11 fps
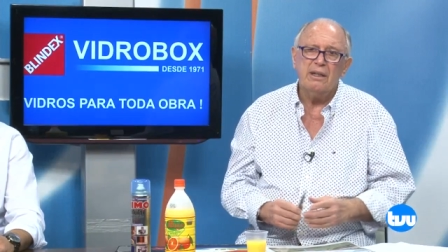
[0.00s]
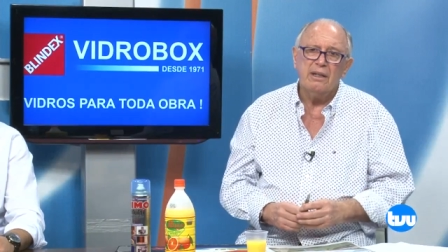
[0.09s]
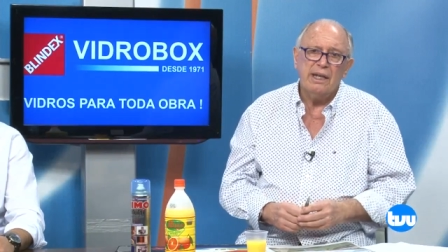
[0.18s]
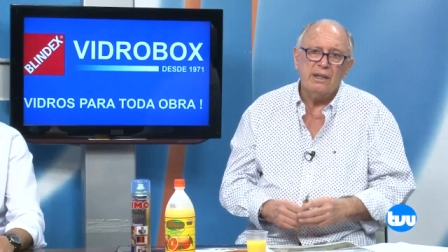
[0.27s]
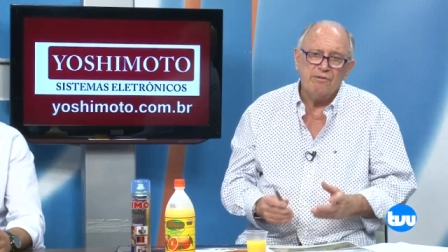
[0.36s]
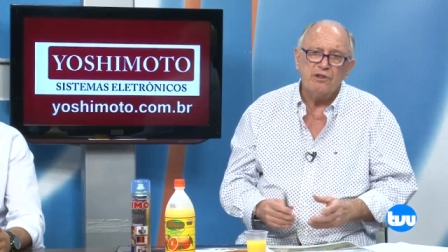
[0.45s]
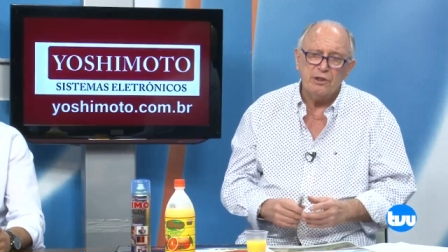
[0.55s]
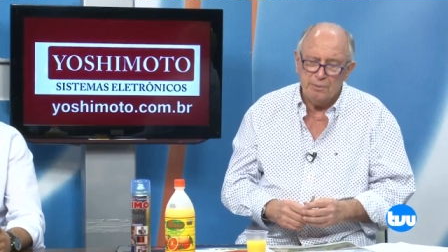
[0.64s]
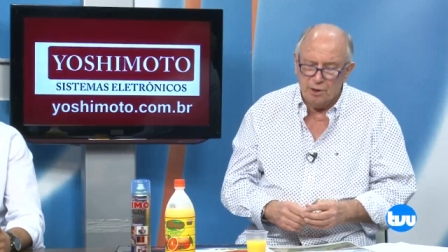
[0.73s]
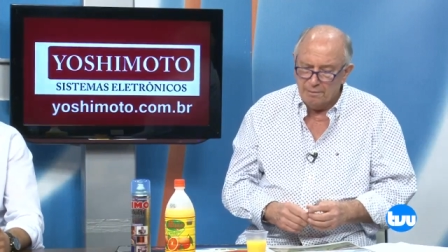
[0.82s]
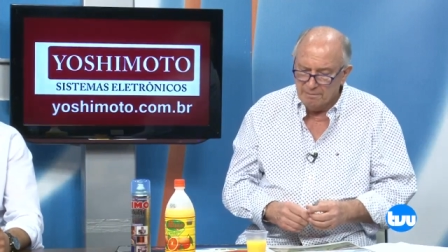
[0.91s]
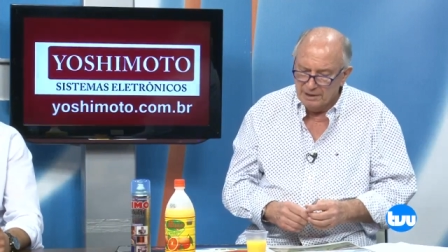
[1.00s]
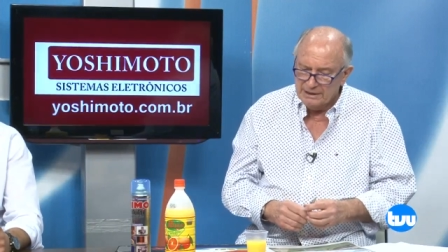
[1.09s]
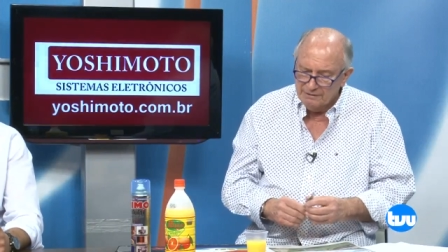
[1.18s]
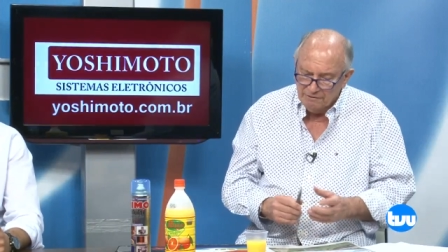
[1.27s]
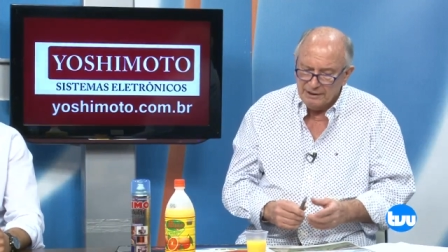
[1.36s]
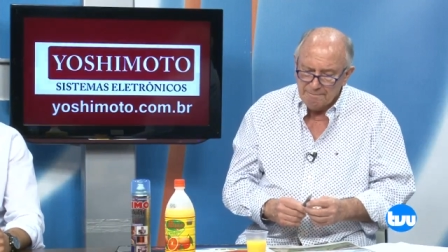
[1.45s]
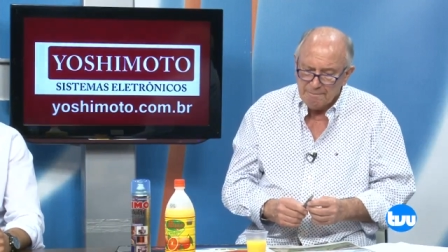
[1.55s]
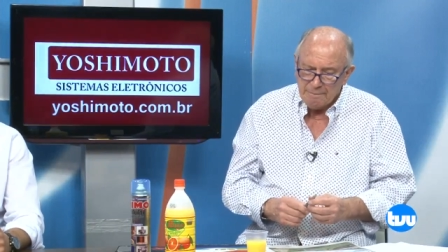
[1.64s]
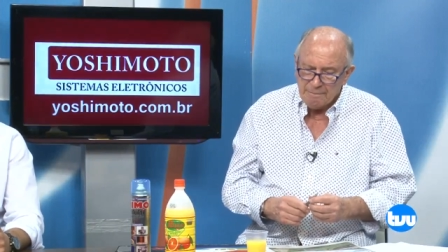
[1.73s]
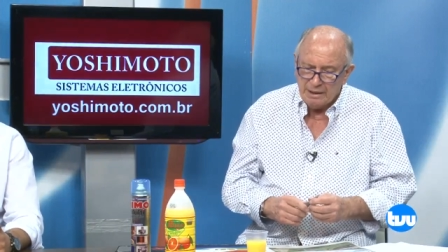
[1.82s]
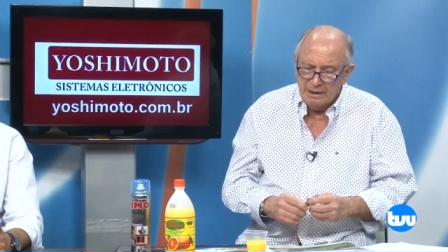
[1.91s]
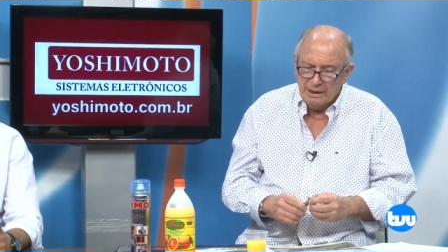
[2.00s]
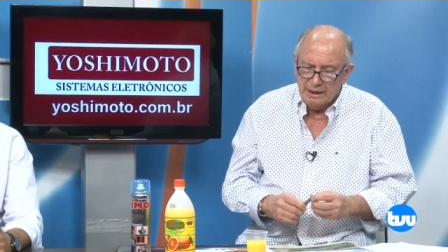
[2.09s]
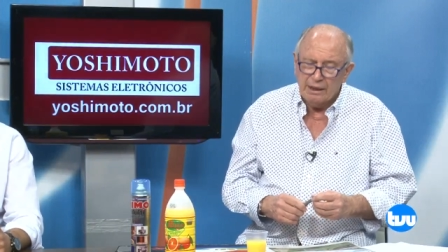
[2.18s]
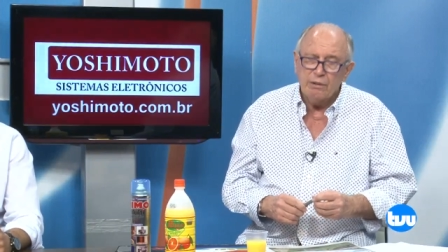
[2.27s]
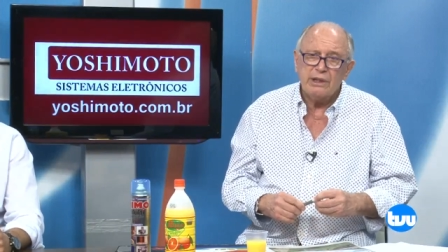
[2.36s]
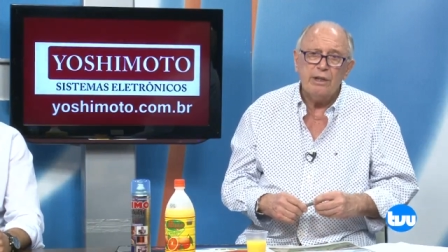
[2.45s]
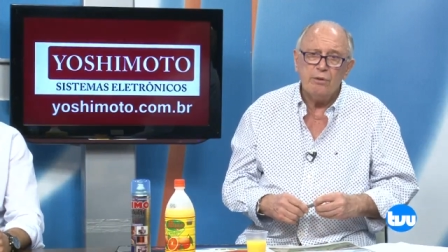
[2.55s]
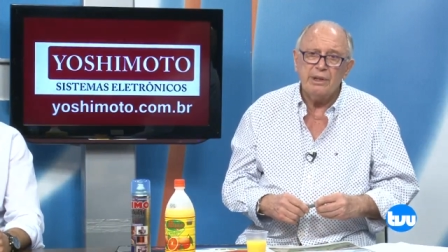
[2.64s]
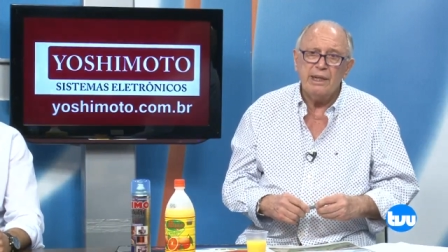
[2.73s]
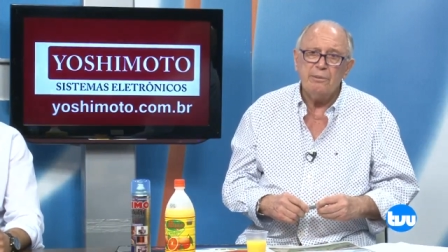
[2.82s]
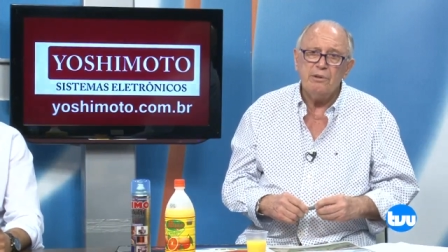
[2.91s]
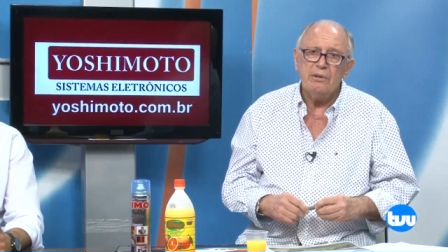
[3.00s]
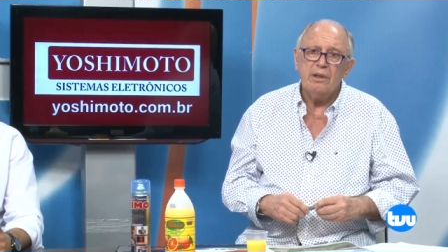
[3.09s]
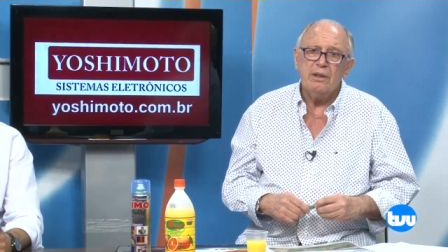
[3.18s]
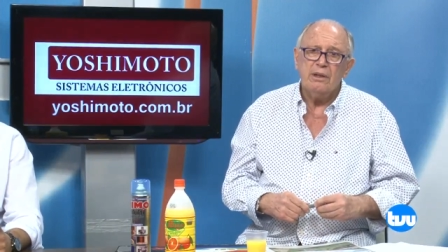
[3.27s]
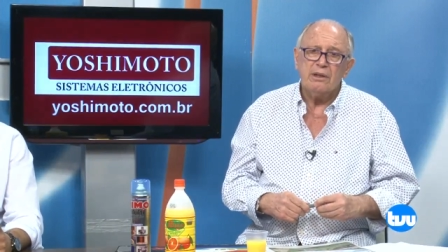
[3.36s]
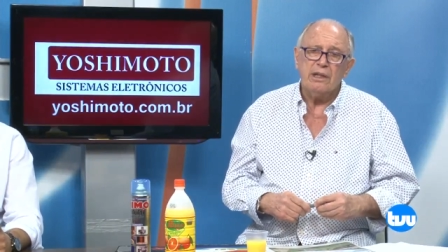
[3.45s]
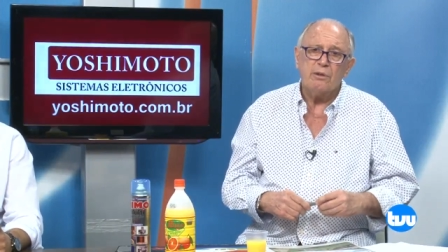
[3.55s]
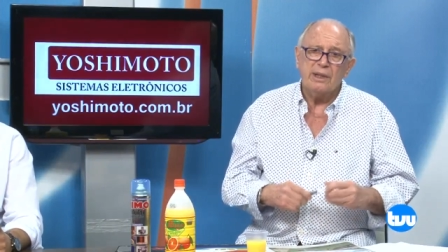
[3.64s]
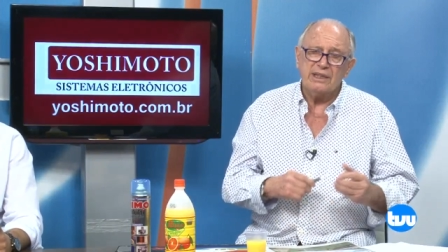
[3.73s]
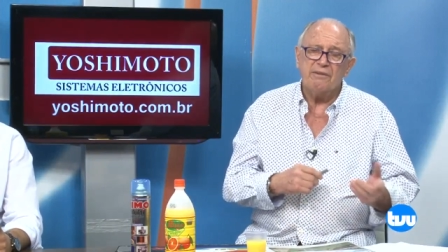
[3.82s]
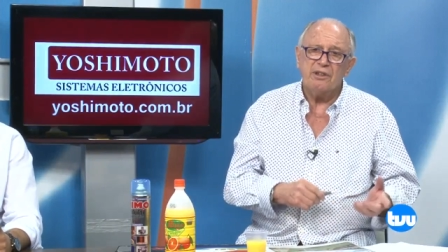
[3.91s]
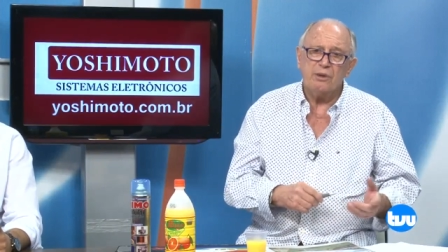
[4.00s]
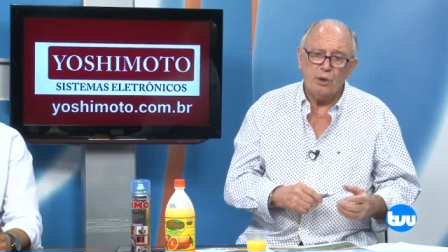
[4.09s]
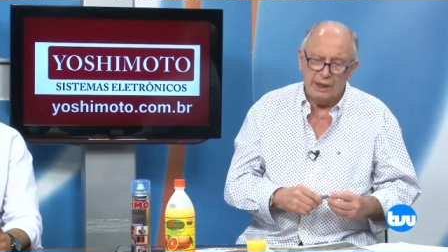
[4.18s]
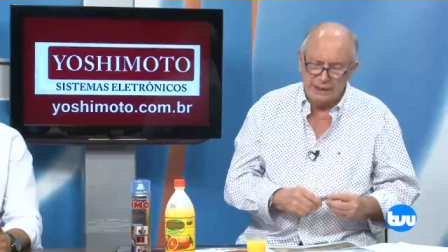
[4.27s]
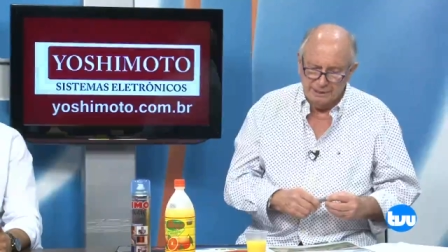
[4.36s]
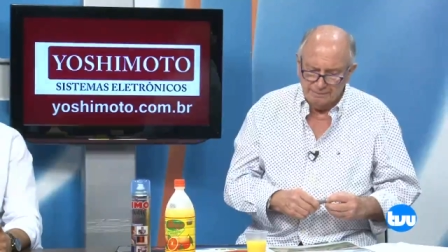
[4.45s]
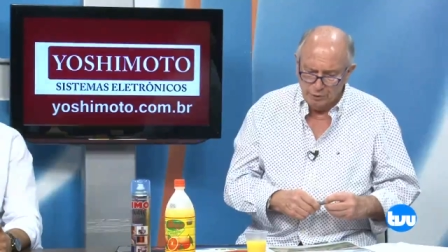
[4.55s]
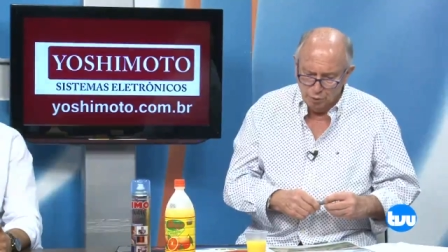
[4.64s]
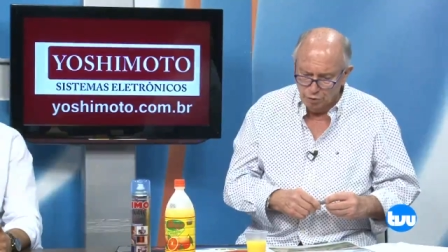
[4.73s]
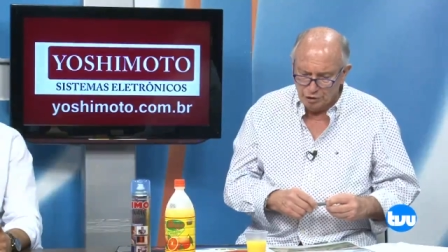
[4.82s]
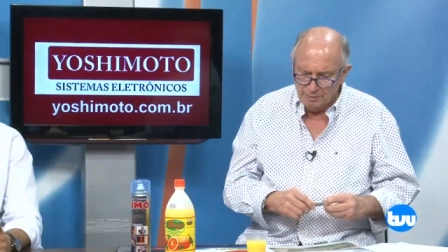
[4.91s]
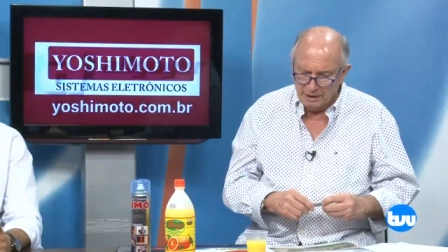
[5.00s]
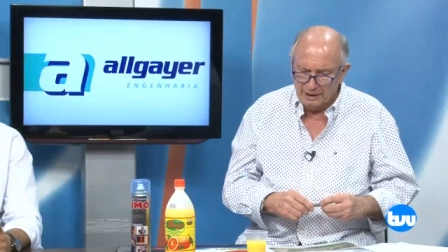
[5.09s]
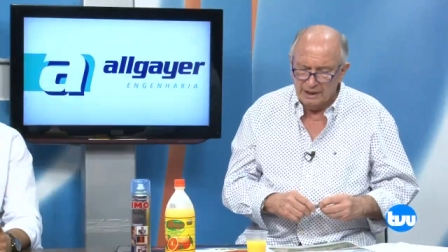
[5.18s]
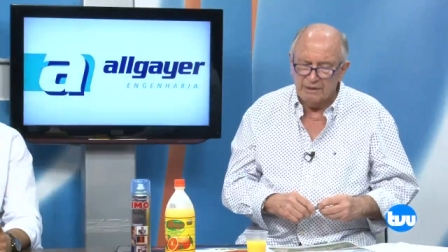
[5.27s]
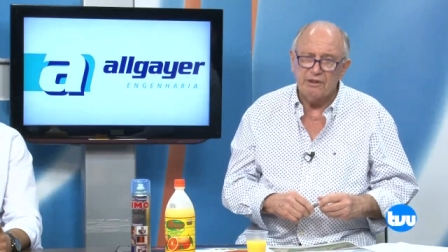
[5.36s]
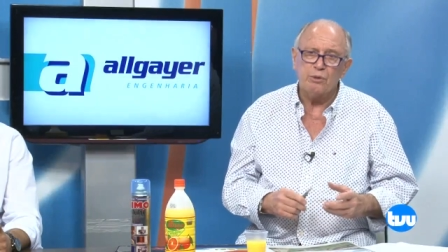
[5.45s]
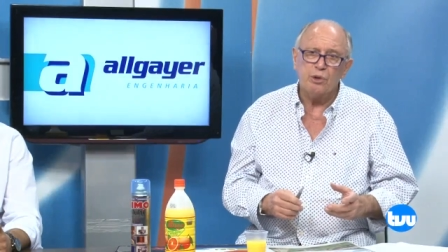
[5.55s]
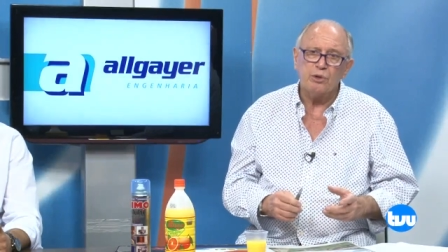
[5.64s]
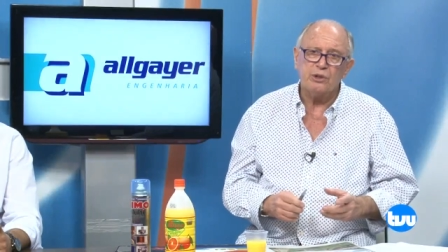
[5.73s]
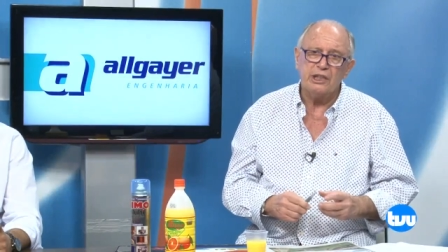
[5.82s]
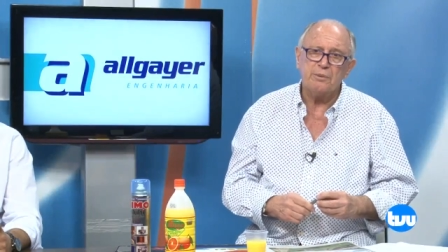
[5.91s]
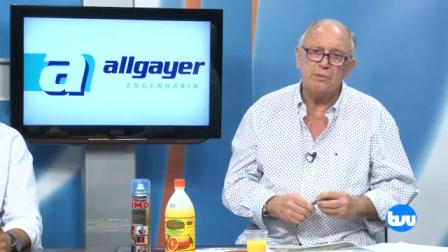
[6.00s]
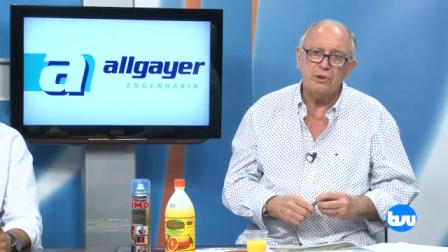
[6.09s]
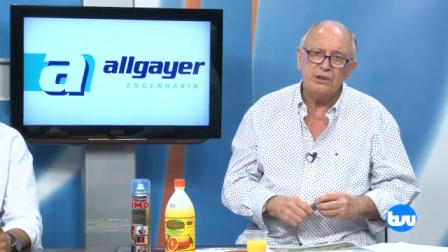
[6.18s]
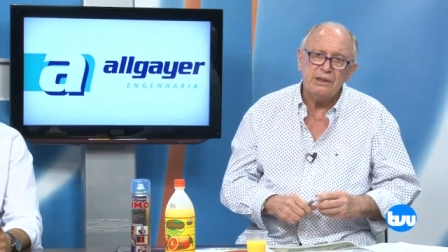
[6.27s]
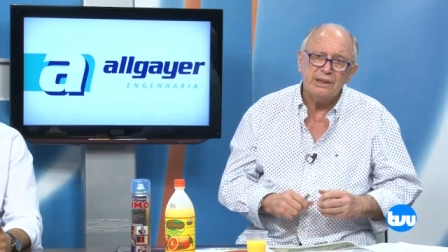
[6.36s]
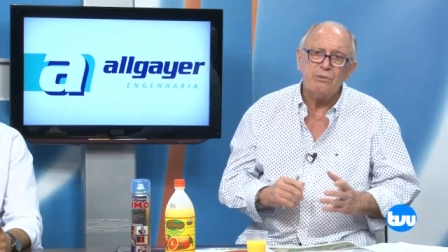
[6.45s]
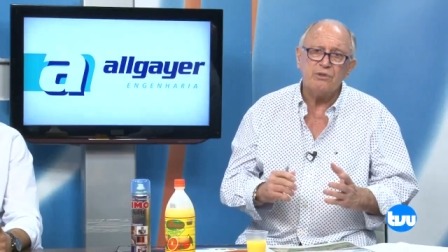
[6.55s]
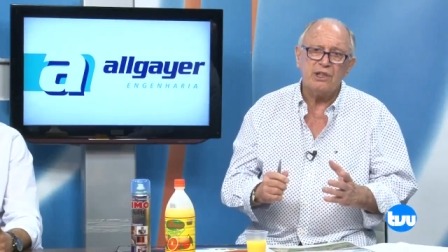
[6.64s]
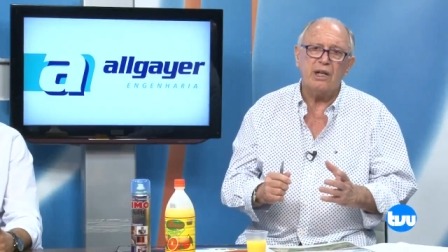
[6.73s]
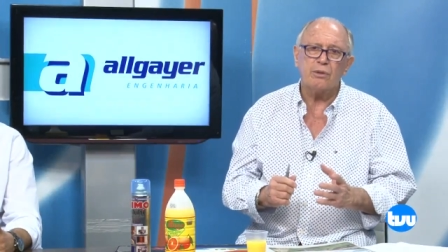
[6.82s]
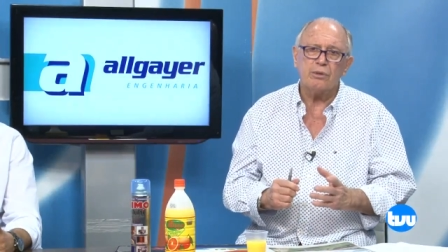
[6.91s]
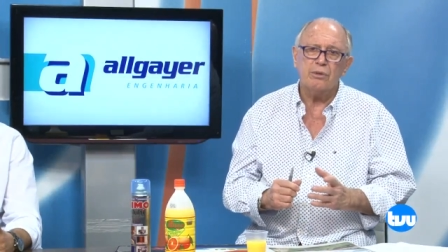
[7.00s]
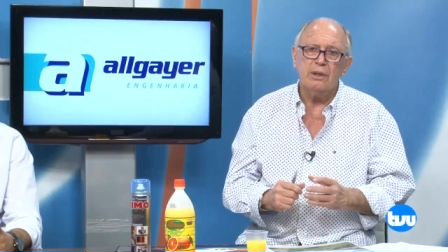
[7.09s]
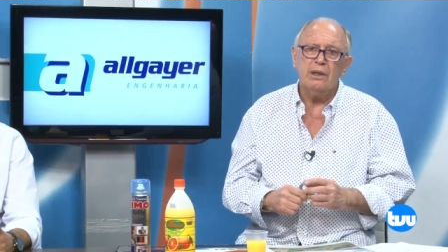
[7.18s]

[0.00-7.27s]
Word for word: é do futebol. Mas enfim, está é, tá aí o Grêmio, que com essa vitória última, ele faturou os três pontos e deu um salto.